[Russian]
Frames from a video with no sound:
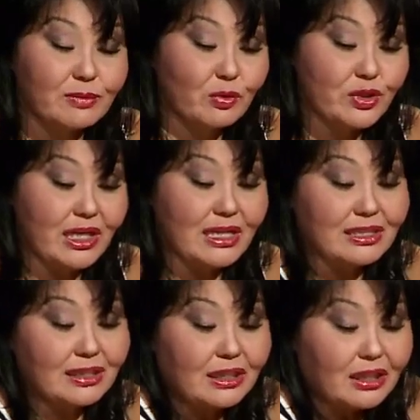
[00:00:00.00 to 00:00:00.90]

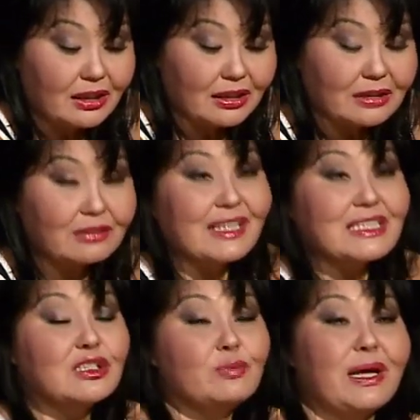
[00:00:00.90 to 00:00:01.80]
получается
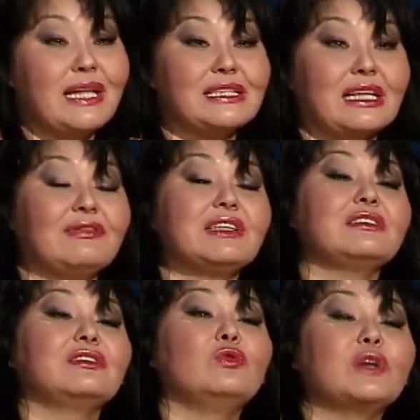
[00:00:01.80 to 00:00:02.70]
25, э,
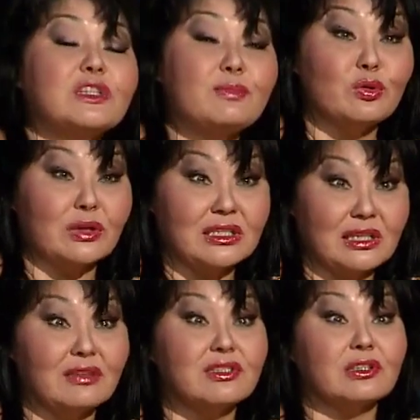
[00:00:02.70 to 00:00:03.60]
соответственно, двойка с пятерка
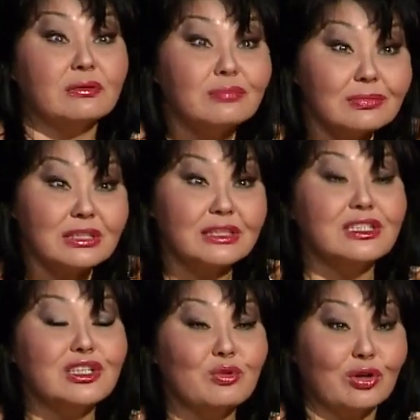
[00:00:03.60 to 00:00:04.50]
складывается, здесь
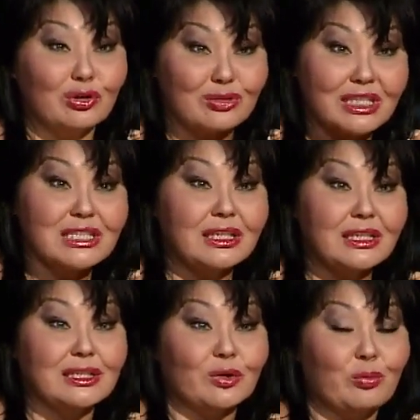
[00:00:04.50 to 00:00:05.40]
семерка. То есть есть,
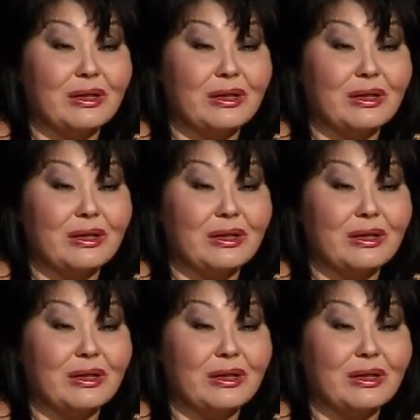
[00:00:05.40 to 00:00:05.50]
есть такое